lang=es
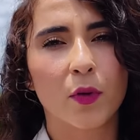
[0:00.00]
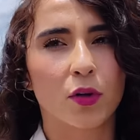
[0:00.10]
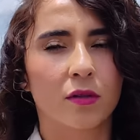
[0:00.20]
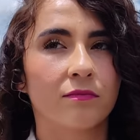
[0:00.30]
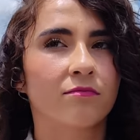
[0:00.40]

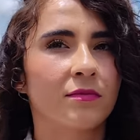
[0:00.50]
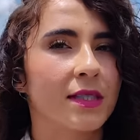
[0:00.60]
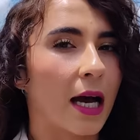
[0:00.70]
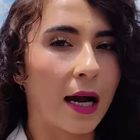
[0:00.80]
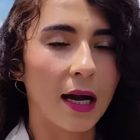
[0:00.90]
por
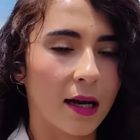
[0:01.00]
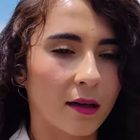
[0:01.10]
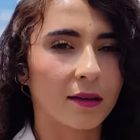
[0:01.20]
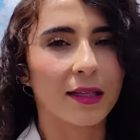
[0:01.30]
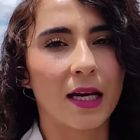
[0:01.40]

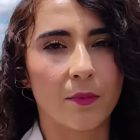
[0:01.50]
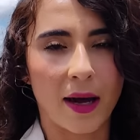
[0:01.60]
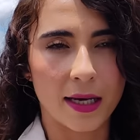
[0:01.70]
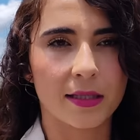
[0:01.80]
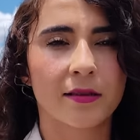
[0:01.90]
sacar del
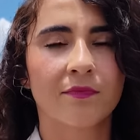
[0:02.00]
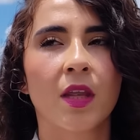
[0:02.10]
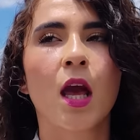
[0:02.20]
país